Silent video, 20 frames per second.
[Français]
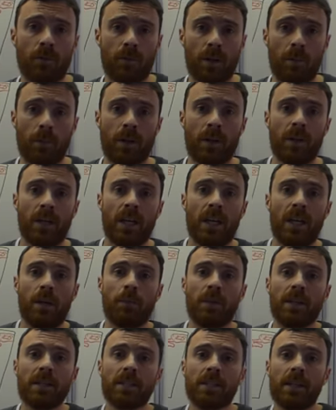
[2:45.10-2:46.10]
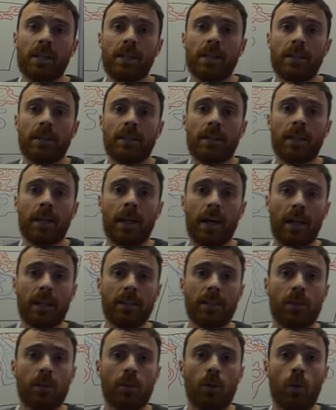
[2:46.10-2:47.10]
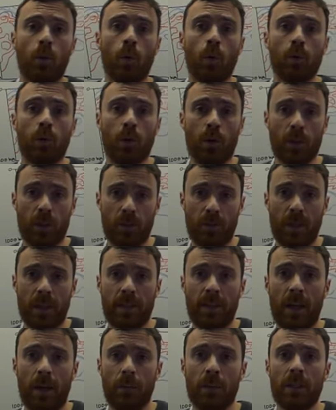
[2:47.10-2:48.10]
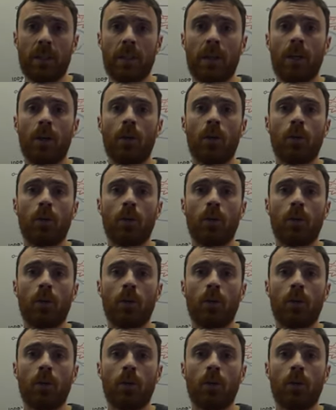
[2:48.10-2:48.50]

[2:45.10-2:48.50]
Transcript: faible Eh bien c'est grâce aux transferts thermiques